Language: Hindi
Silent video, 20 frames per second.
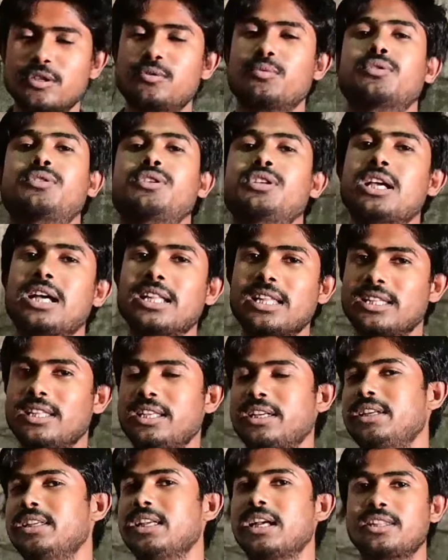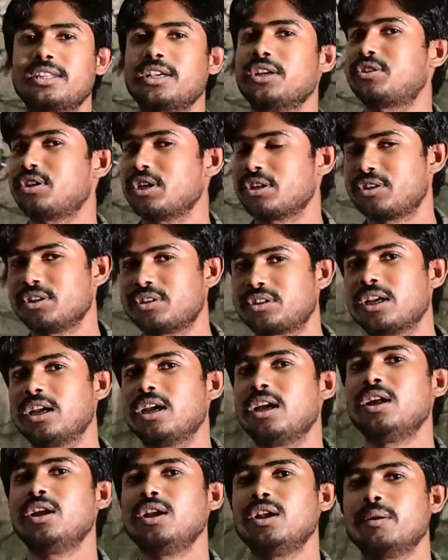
मजबूती ज़्यादा देखी जाती है चेंचिस के